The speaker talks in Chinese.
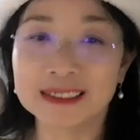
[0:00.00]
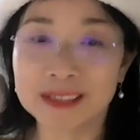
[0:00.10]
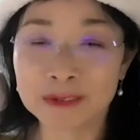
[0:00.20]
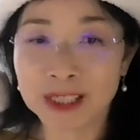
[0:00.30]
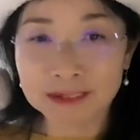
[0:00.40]

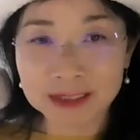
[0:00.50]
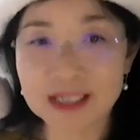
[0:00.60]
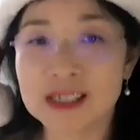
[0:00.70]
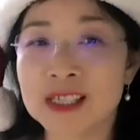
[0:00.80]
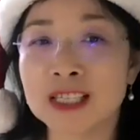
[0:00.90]
那么要
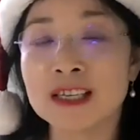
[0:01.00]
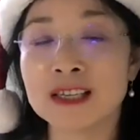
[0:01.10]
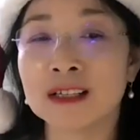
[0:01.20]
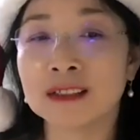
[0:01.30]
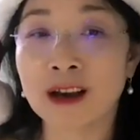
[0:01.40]
定
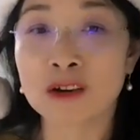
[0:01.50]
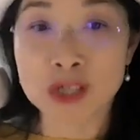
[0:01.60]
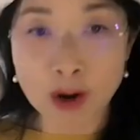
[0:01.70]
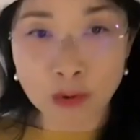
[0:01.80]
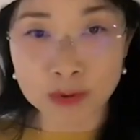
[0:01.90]
期到
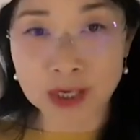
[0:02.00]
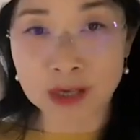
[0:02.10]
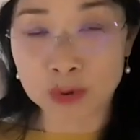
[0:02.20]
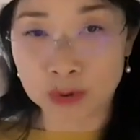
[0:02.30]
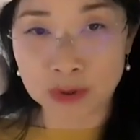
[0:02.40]
账户
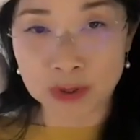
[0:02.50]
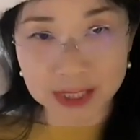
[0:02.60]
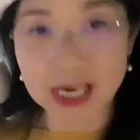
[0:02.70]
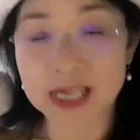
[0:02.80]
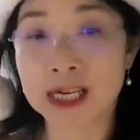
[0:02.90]
上去
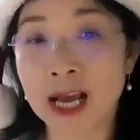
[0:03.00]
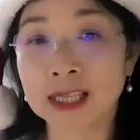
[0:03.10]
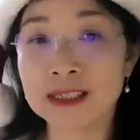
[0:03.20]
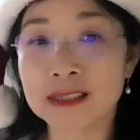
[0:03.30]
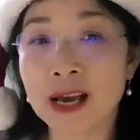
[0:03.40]
检查
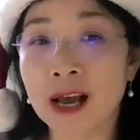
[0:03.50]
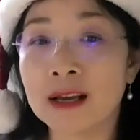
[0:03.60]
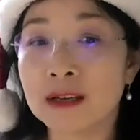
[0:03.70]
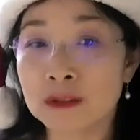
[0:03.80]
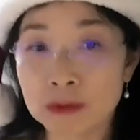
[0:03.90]
一下
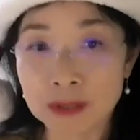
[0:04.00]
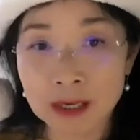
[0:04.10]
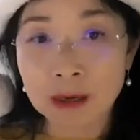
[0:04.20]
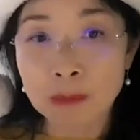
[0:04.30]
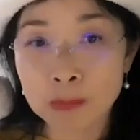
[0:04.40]

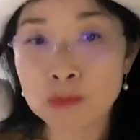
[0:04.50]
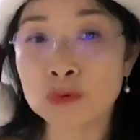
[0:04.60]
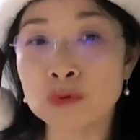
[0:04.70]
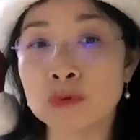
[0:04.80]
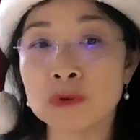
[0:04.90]
那个布
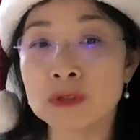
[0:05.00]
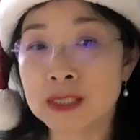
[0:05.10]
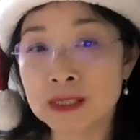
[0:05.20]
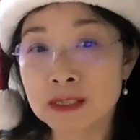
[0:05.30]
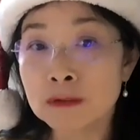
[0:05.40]
局
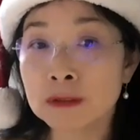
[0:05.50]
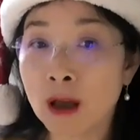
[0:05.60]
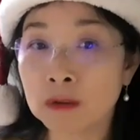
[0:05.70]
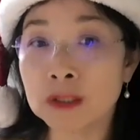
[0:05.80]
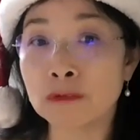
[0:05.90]
资金
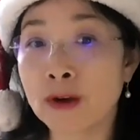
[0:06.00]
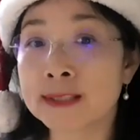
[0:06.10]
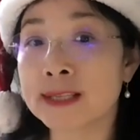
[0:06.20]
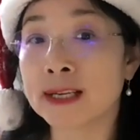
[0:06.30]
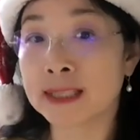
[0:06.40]
到底
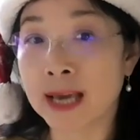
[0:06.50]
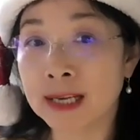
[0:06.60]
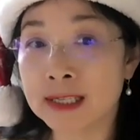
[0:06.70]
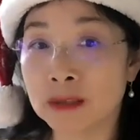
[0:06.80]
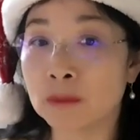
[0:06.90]
放在了
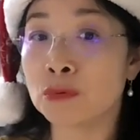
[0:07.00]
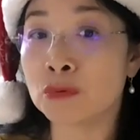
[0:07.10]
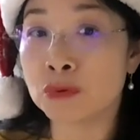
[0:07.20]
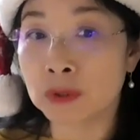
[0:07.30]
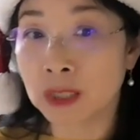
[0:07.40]
哪里，
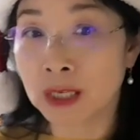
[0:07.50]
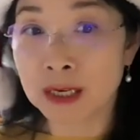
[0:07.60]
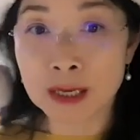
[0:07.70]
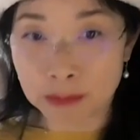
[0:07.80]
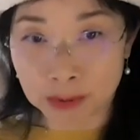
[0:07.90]
布局
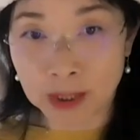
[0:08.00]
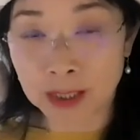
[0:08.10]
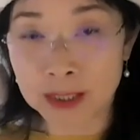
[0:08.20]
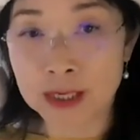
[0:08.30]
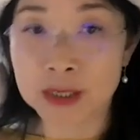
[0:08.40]
合理不
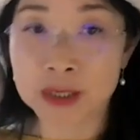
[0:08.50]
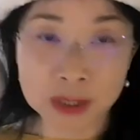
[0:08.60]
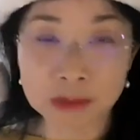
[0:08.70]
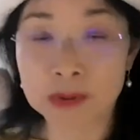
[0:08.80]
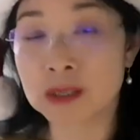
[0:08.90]
合理，
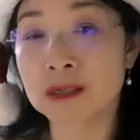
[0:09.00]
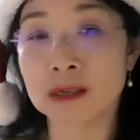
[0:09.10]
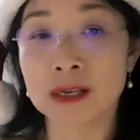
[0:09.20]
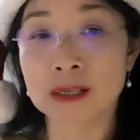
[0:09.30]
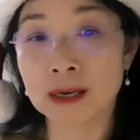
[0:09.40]
是不
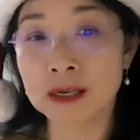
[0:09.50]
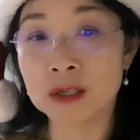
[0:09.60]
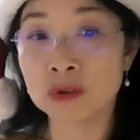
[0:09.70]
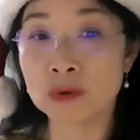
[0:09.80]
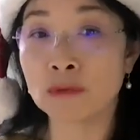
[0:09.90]
是？
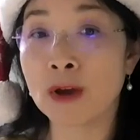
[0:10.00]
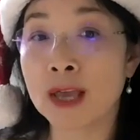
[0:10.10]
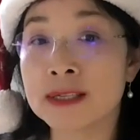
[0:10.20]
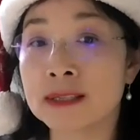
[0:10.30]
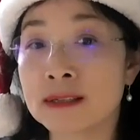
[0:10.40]
根据
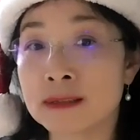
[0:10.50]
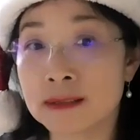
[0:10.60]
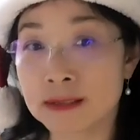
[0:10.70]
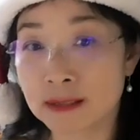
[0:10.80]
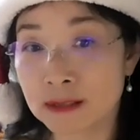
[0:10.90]
外界的
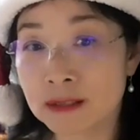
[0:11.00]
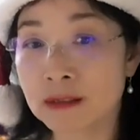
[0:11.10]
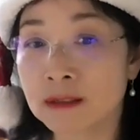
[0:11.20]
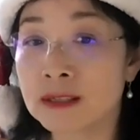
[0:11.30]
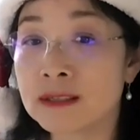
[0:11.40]
形
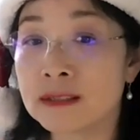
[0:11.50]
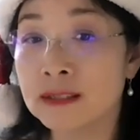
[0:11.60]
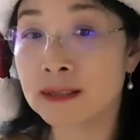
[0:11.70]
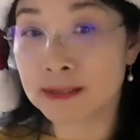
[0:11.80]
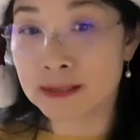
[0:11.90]
势和自
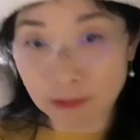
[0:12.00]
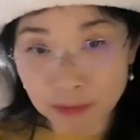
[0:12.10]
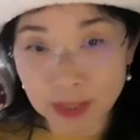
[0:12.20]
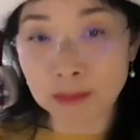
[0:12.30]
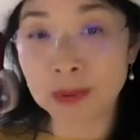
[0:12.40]
己的想
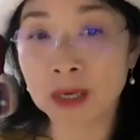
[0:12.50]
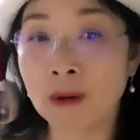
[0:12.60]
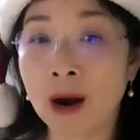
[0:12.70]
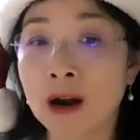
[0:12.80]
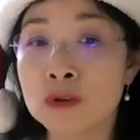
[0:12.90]
法的变
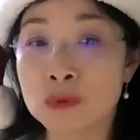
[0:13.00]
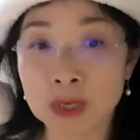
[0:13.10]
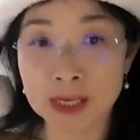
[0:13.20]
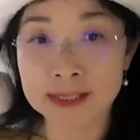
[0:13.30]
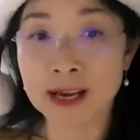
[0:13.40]
化而
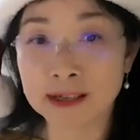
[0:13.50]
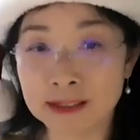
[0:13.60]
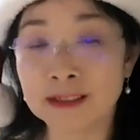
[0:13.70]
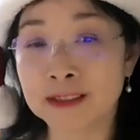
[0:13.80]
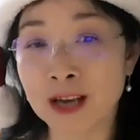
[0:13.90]
做了相
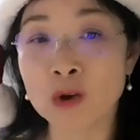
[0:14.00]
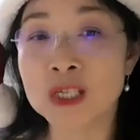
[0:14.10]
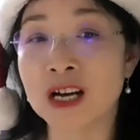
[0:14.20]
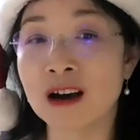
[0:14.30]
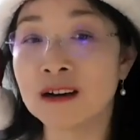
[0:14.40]
应的调
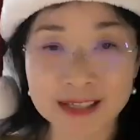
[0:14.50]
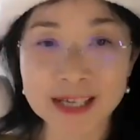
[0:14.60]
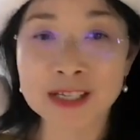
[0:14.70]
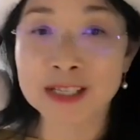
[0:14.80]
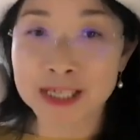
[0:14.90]
整。
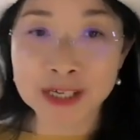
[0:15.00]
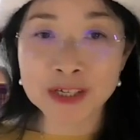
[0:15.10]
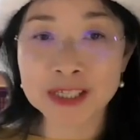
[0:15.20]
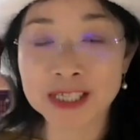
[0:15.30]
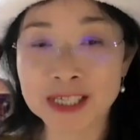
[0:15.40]
在这节
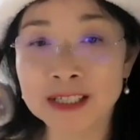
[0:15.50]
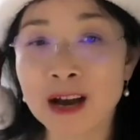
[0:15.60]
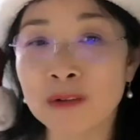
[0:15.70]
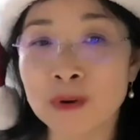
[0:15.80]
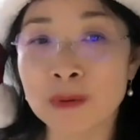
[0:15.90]
期间
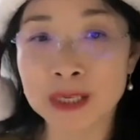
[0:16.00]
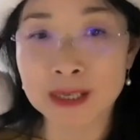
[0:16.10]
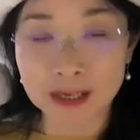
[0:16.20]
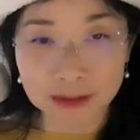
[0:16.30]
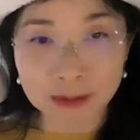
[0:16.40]
呢，我们
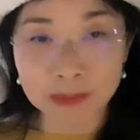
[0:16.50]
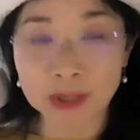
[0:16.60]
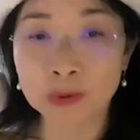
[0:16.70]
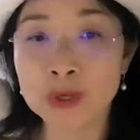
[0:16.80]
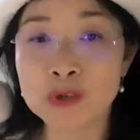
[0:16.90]
也特
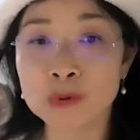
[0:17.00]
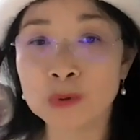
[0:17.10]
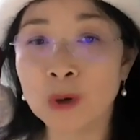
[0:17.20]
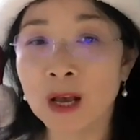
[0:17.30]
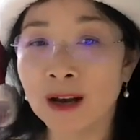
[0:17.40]
别推
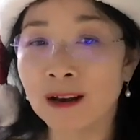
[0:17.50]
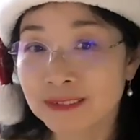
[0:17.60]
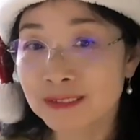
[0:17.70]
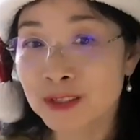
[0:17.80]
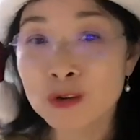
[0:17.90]
出
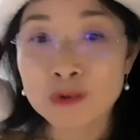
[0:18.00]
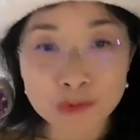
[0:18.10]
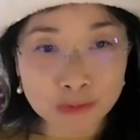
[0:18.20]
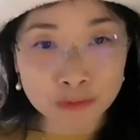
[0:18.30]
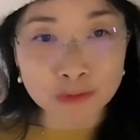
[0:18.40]
呃赠
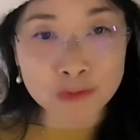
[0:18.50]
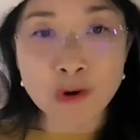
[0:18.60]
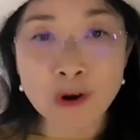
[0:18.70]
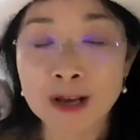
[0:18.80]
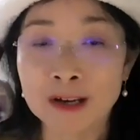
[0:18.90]
书服
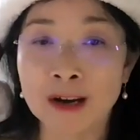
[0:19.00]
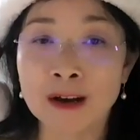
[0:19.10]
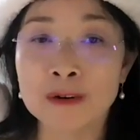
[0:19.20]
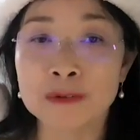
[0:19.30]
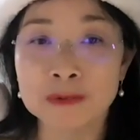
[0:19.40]
务，
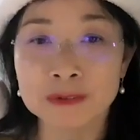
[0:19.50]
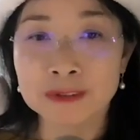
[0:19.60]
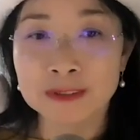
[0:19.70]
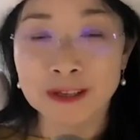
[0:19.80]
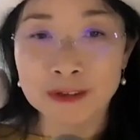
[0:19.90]
呃，
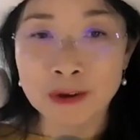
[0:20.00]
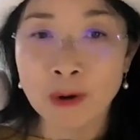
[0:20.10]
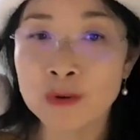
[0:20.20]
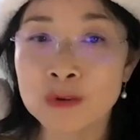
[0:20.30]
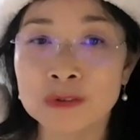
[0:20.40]

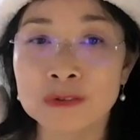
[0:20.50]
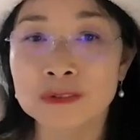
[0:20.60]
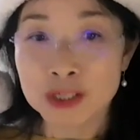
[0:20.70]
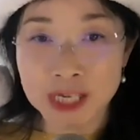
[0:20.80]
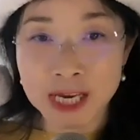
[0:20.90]
由
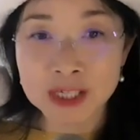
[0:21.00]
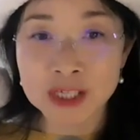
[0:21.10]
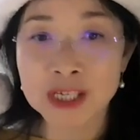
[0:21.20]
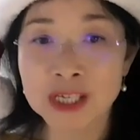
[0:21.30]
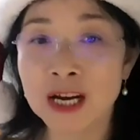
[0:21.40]
前
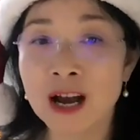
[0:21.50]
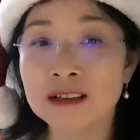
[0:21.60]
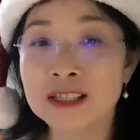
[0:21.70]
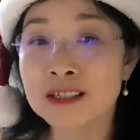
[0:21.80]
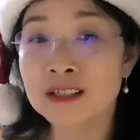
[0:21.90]
世界银
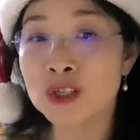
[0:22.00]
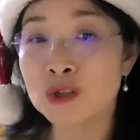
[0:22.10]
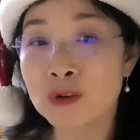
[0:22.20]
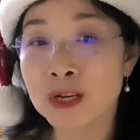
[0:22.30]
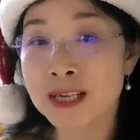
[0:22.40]
行经
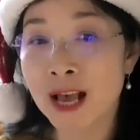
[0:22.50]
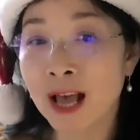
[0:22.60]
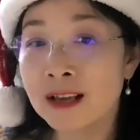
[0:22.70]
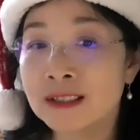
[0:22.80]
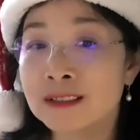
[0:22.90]
济专
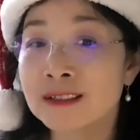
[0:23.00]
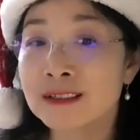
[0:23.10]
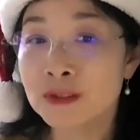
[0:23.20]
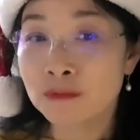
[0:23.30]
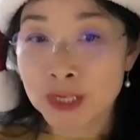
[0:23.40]
家
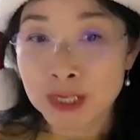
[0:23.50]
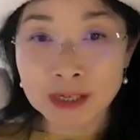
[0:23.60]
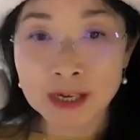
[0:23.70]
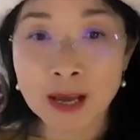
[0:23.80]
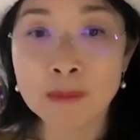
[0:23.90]
温
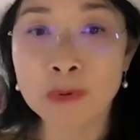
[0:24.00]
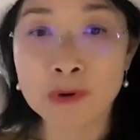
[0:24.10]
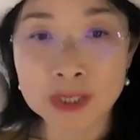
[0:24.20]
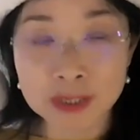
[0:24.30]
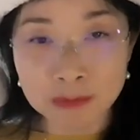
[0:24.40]
英干
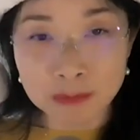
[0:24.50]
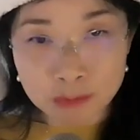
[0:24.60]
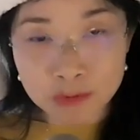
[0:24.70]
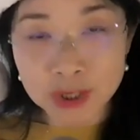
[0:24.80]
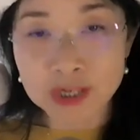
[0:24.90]
博士
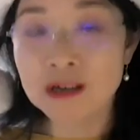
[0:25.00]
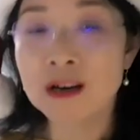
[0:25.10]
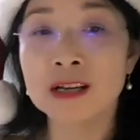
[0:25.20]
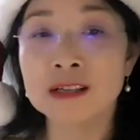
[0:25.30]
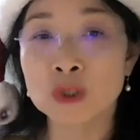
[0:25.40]
牧师
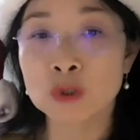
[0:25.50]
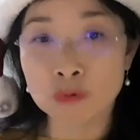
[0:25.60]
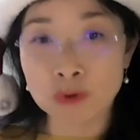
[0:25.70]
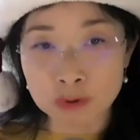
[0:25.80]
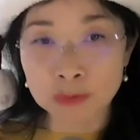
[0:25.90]

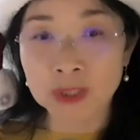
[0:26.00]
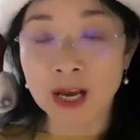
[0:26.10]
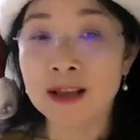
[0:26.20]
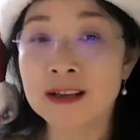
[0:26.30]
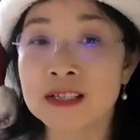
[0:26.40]
所著
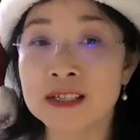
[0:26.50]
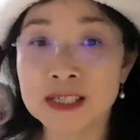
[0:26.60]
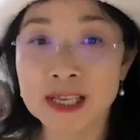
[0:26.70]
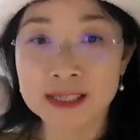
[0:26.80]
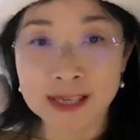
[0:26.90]
的《实
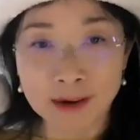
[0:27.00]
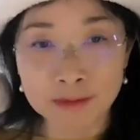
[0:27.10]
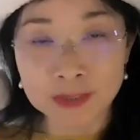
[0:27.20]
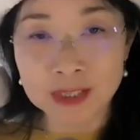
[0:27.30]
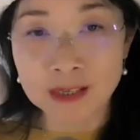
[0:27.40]
现财
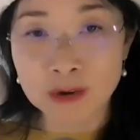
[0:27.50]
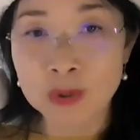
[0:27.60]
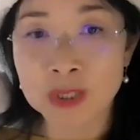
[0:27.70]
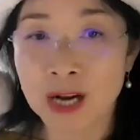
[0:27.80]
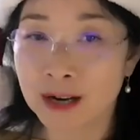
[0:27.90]
务自
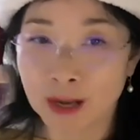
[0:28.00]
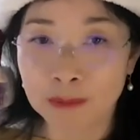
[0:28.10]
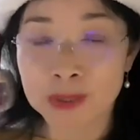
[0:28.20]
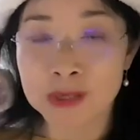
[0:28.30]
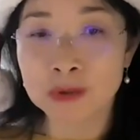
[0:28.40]
由十二
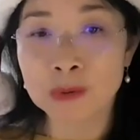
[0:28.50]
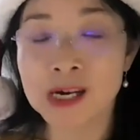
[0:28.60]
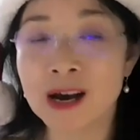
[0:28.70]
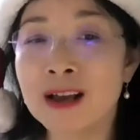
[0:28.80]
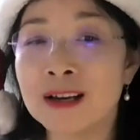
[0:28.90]
堂必修
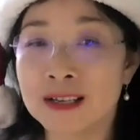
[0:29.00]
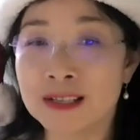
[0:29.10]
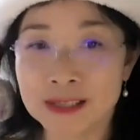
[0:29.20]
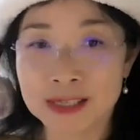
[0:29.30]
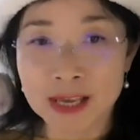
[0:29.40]
课》，
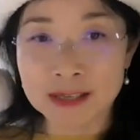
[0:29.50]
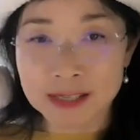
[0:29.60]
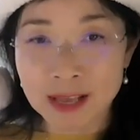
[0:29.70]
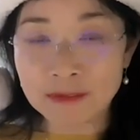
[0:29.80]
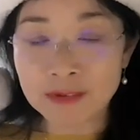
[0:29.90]
前
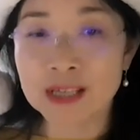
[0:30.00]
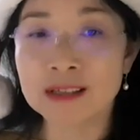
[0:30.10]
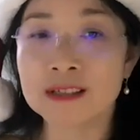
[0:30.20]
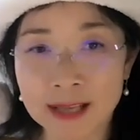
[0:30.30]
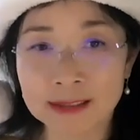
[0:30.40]
三
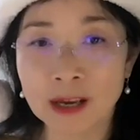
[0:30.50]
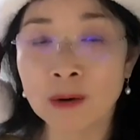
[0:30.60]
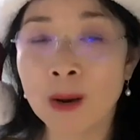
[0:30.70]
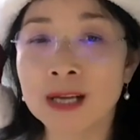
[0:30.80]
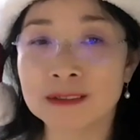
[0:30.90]
位打
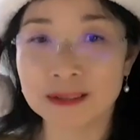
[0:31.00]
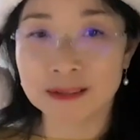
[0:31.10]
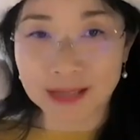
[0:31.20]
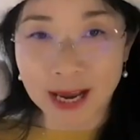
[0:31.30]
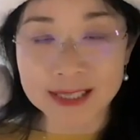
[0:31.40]
电话
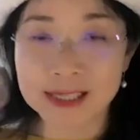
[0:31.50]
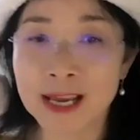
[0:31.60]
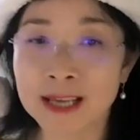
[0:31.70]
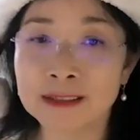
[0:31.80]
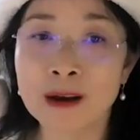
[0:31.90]
打进
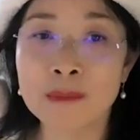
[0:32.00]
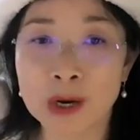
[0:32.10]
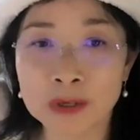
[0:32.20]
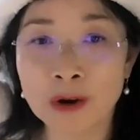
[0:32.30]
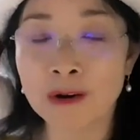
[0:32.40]
来的
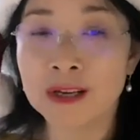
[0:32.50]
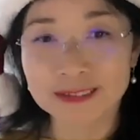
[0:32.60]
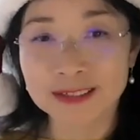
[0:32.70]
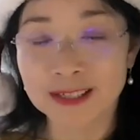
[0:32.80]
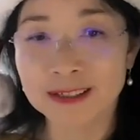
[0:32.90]
朋友
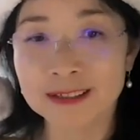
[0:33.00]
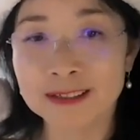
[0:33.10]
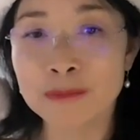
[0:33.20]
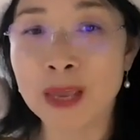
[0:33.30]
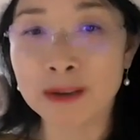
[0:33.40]

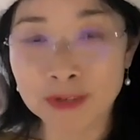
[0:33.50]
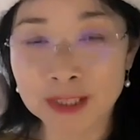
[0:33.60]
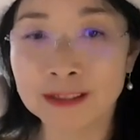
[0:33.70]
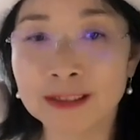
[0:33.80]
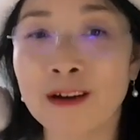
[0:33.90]
免费
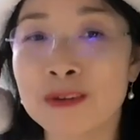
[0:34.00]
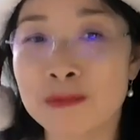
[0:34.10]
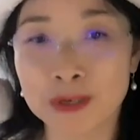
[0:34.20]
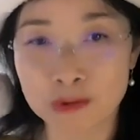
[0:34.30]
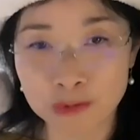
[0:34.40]
得到一
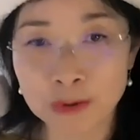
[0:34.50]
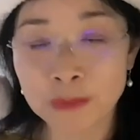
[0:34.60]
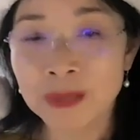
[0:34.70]
本书，